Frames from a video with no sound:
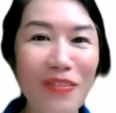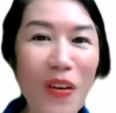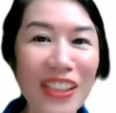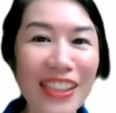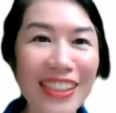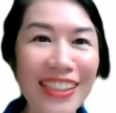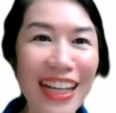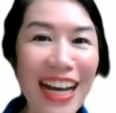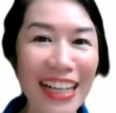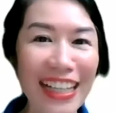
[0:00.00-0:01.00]
một người
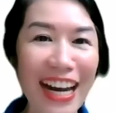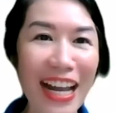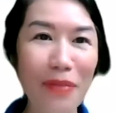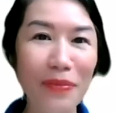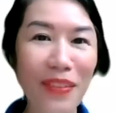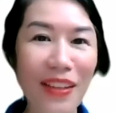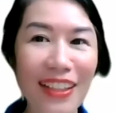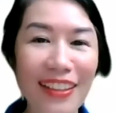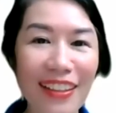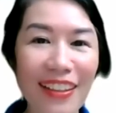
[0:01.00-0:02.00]
có làn da đẹp
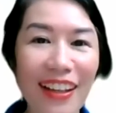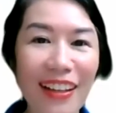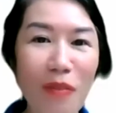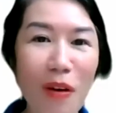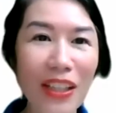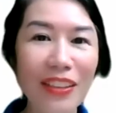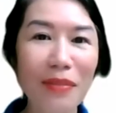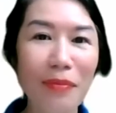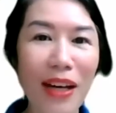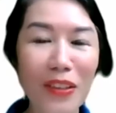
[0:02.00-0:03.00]
thì một cái
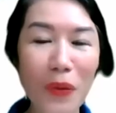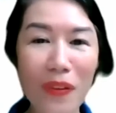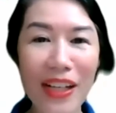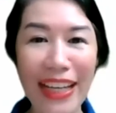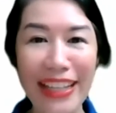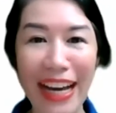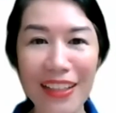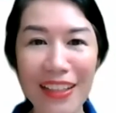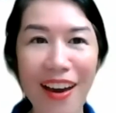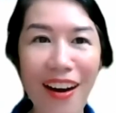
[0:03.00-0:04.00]
người mà suốt ngày
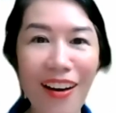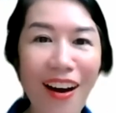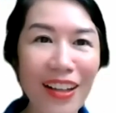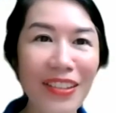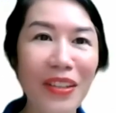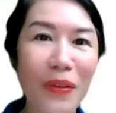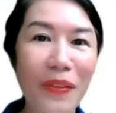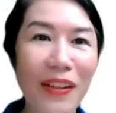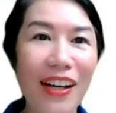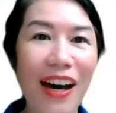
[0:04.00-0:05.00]
nhăn nhó khó
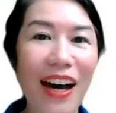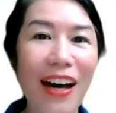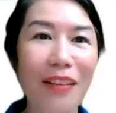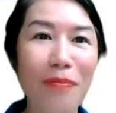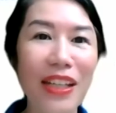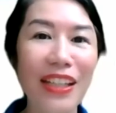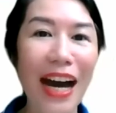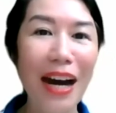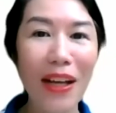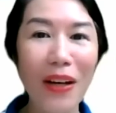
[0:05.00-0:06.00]
chịu à, bị
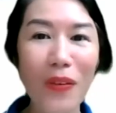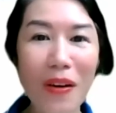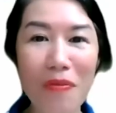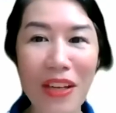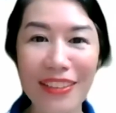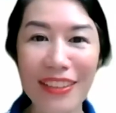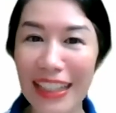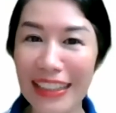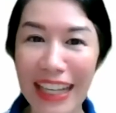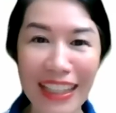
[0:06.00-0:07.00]
áp lực của công việc
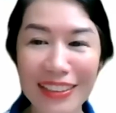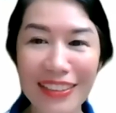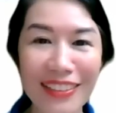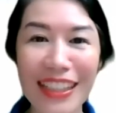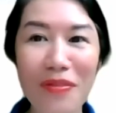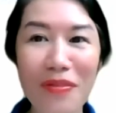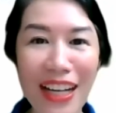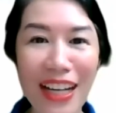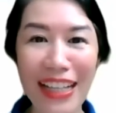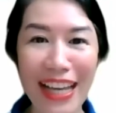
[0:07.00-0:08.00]
chắc chắn sẽ không thể
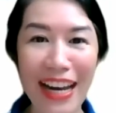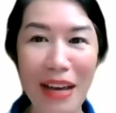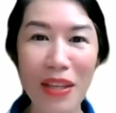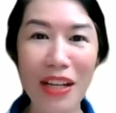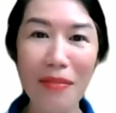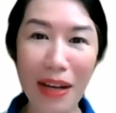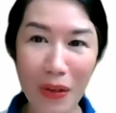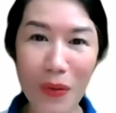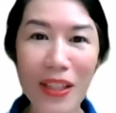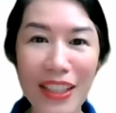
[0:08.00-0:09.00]
có làn da đẹp cho nên các bạn
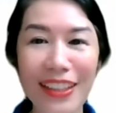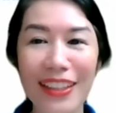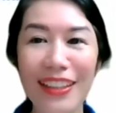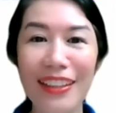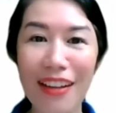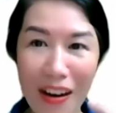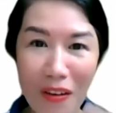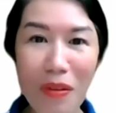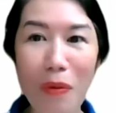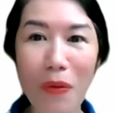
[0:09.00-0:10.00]
lưu ý đó
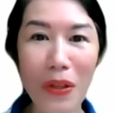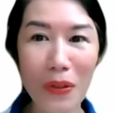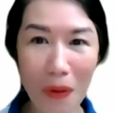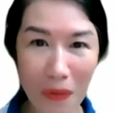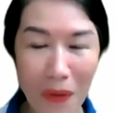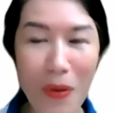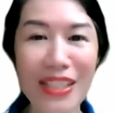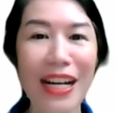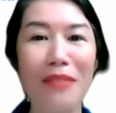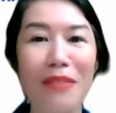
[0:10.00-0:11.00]
cũng là một cái yếu tố rất
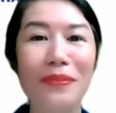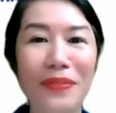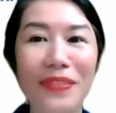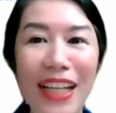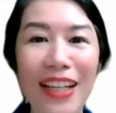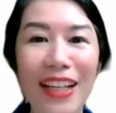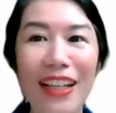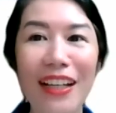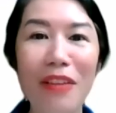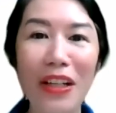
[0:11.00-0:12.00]
quan trọng nha
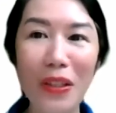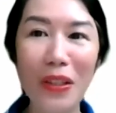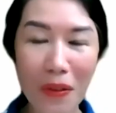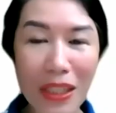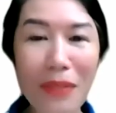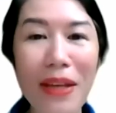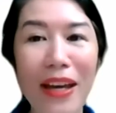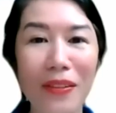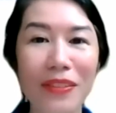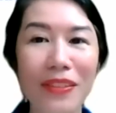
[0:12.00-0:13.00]
và cái yếu tố tiếp
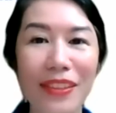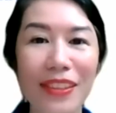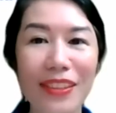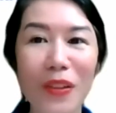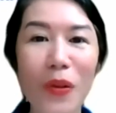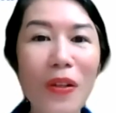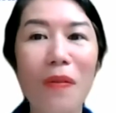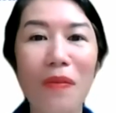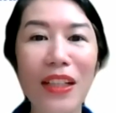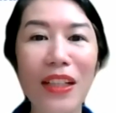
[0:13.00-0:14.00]
theo cuối
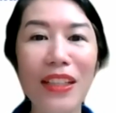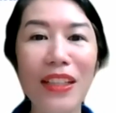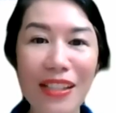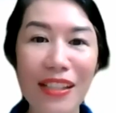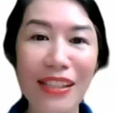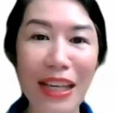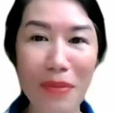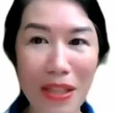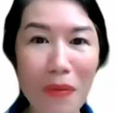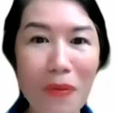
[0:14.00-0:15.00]
cùng đó chính là cái sự
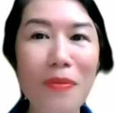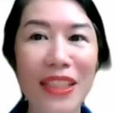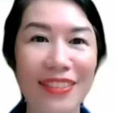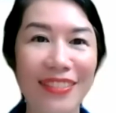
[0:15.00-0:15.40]
chăm sóc của mình